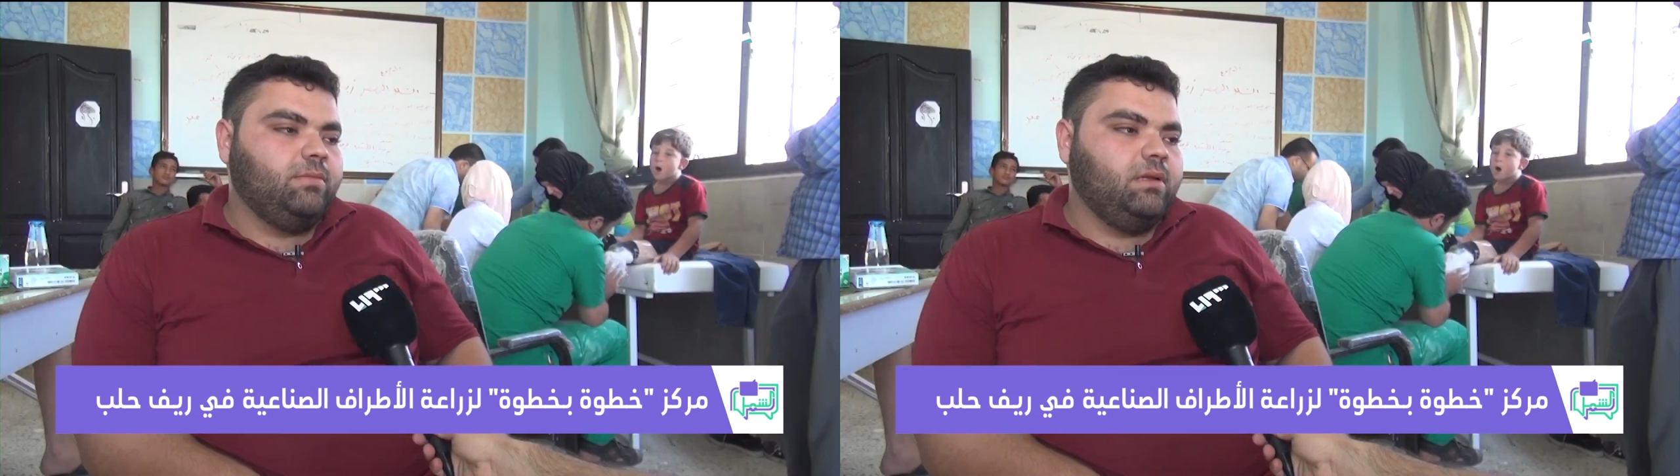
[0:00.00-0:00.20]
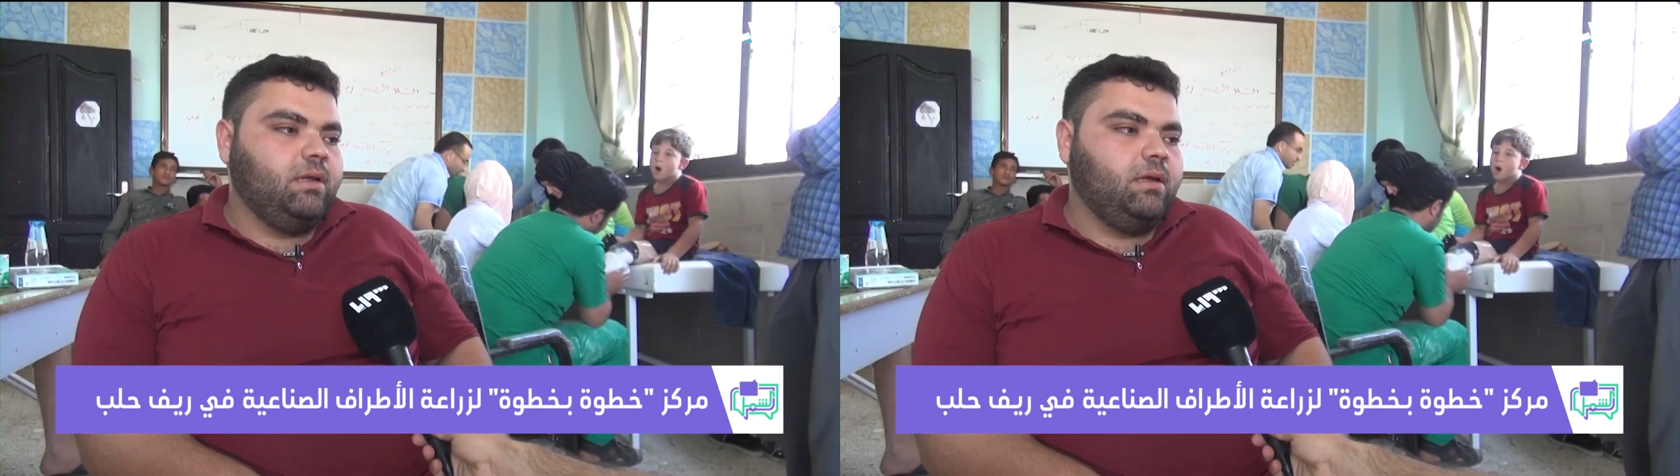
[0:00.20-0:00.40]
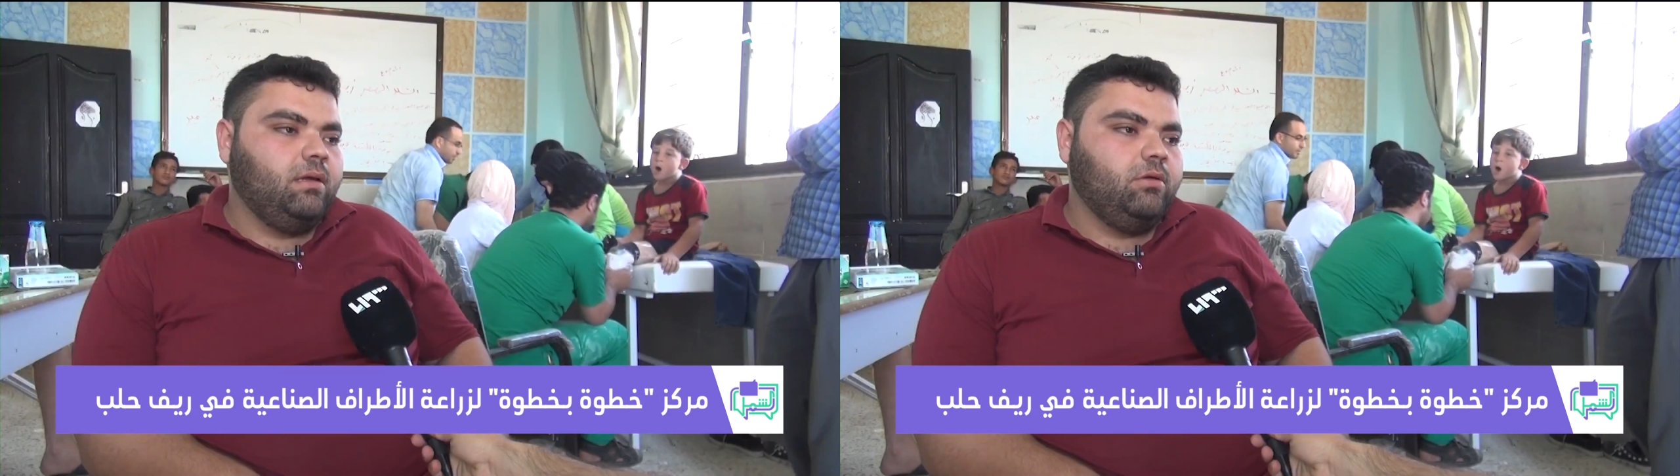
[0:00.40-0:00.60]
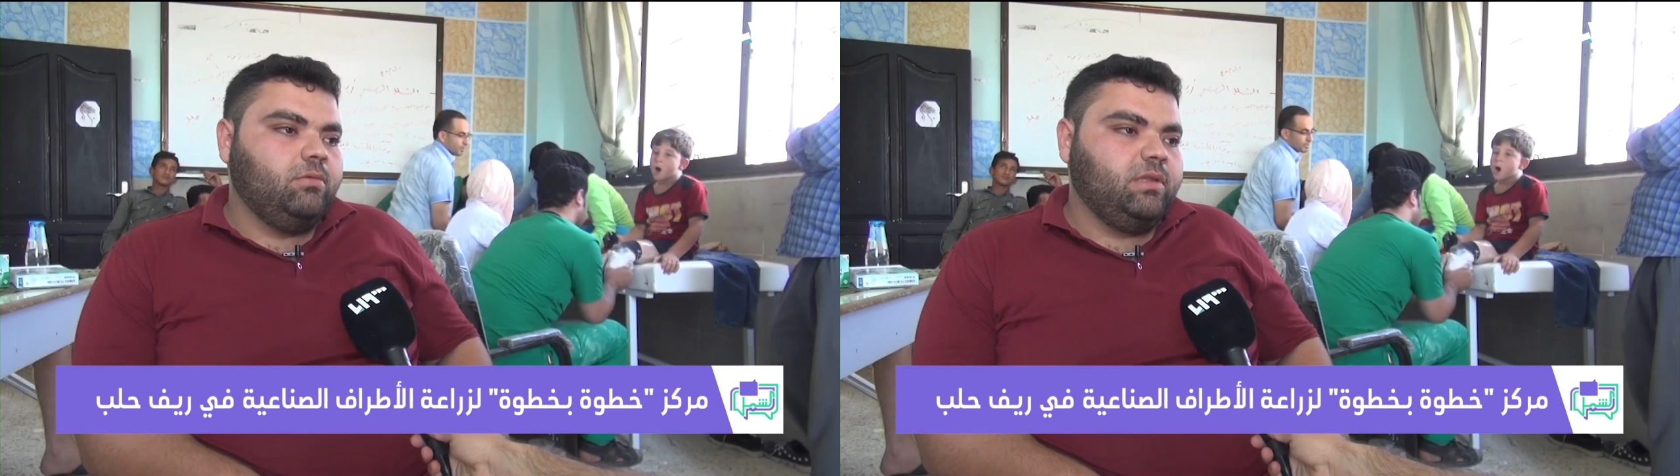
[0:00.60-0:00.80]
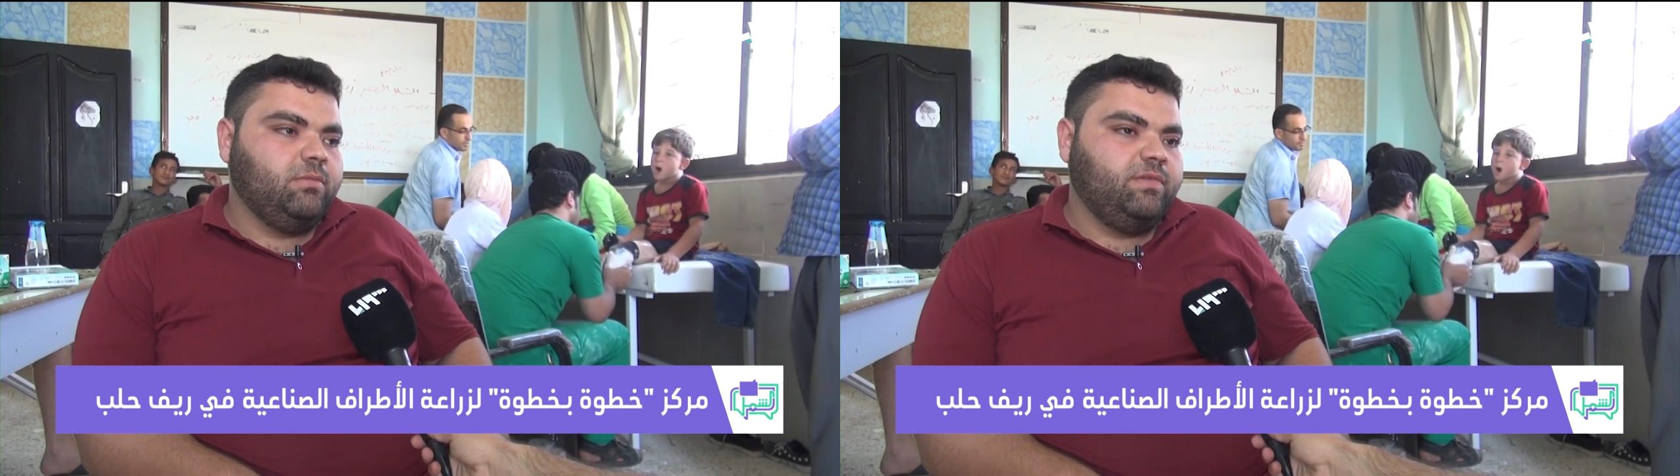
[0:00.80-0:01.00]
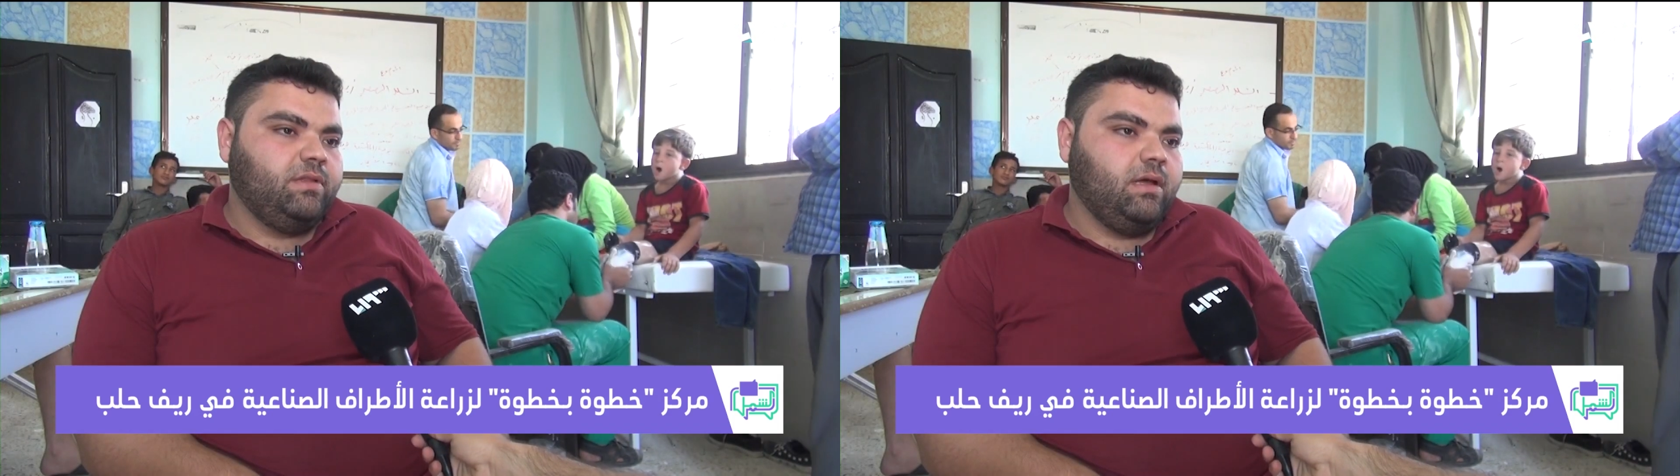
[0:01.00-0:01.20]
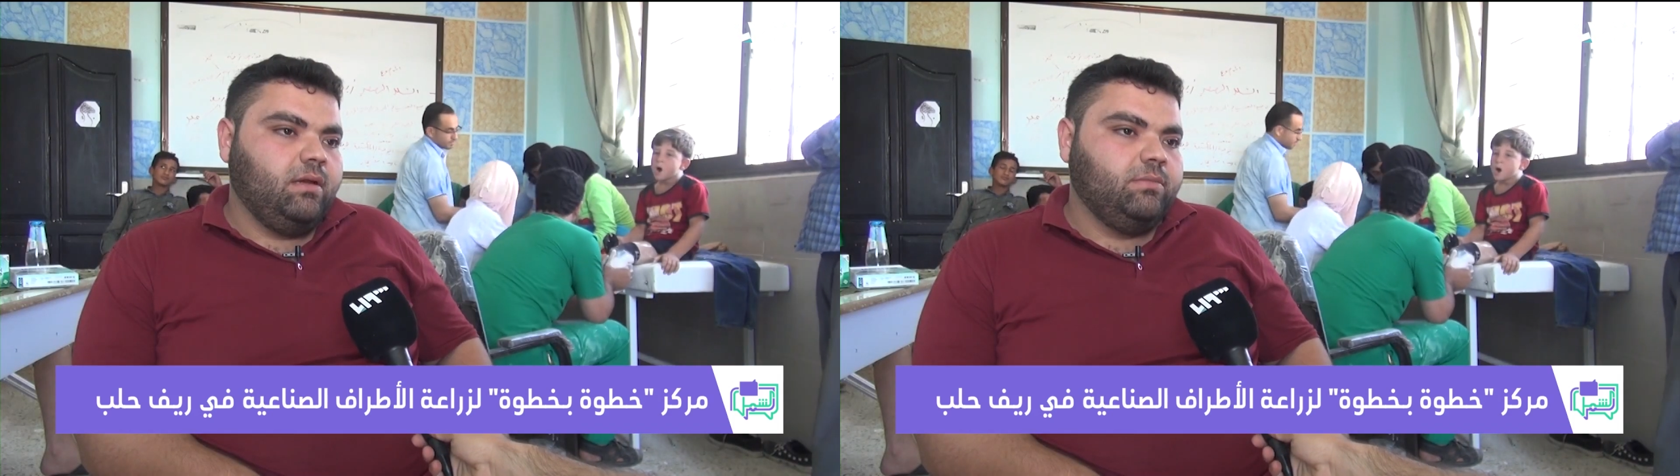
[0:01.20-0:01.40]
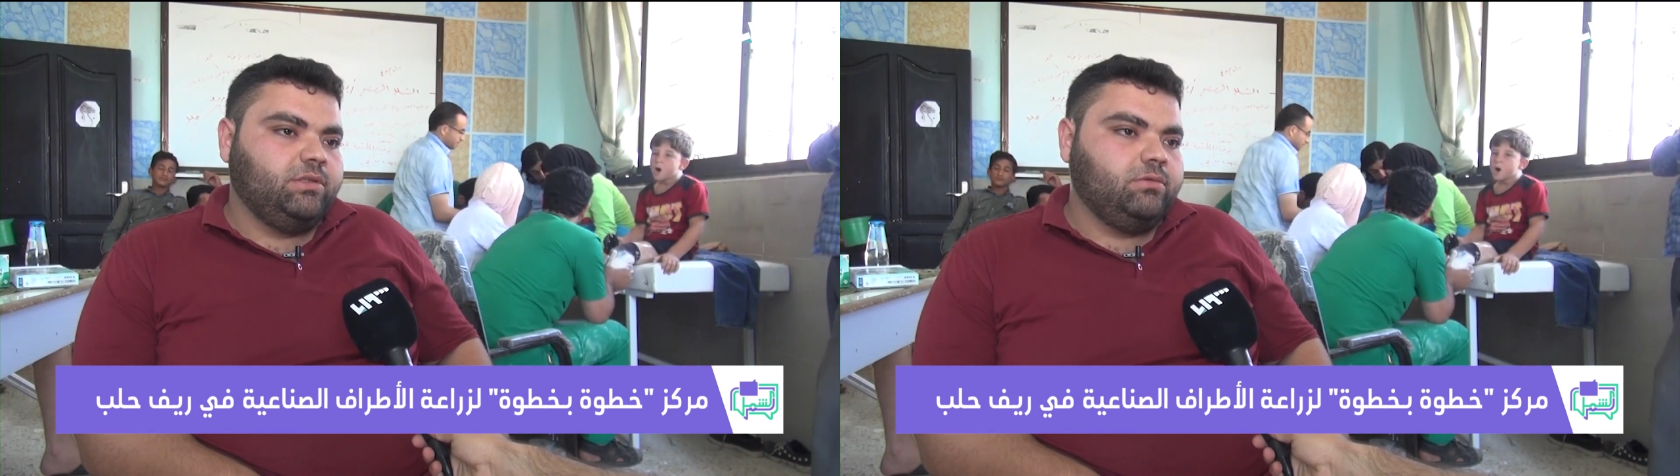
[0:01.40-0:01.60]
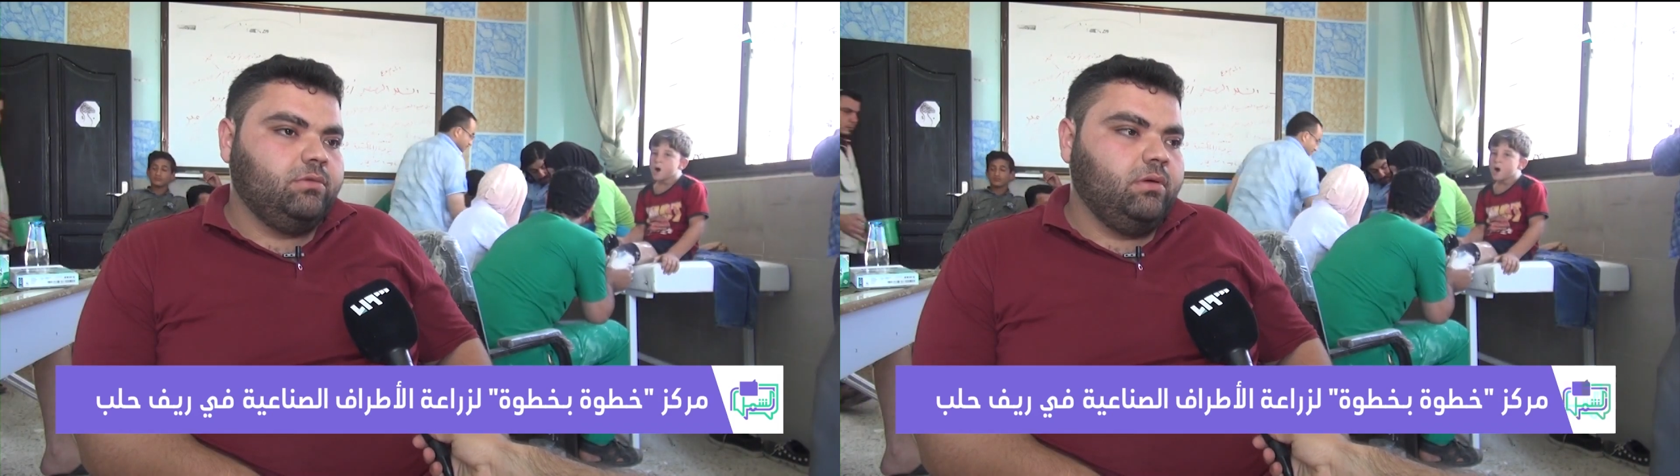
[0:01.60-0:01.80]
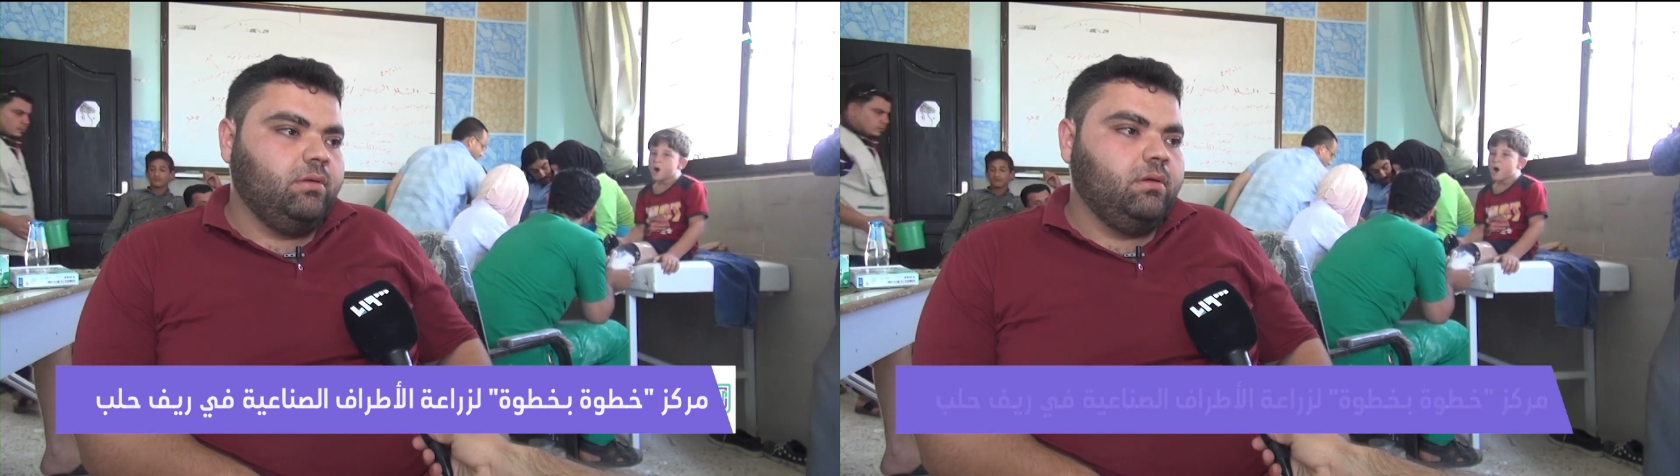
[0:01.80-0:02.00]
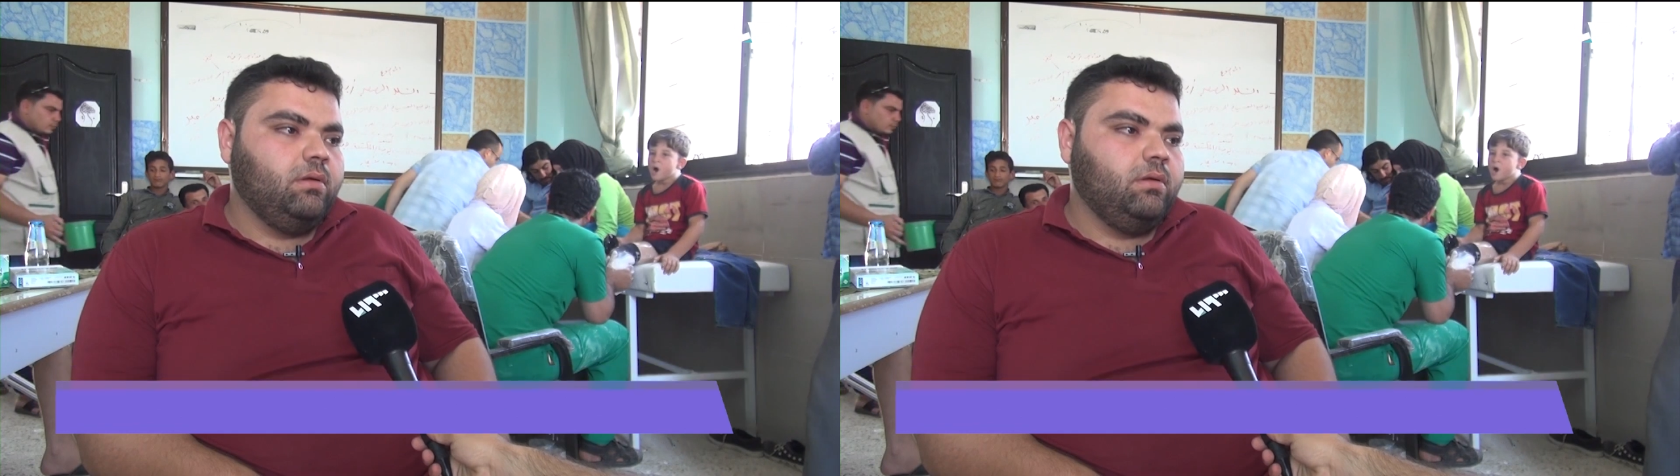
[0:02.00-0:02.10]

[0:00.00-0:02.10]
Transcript: لله اليوم تم افتتاح المشروع